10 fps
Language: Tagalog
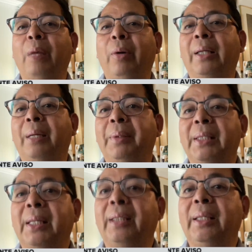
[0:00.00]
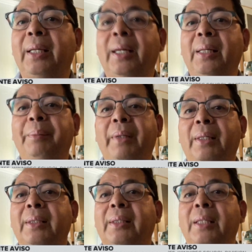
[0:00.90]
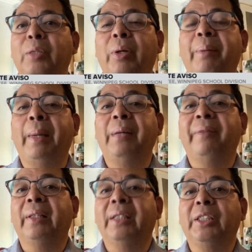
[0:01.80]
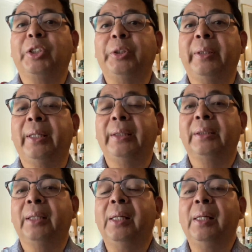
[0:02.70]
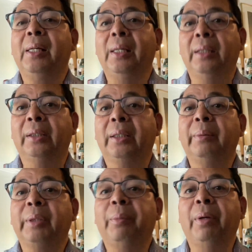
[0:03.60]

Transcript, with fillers: welcome this idea because this will benefit the students in terms of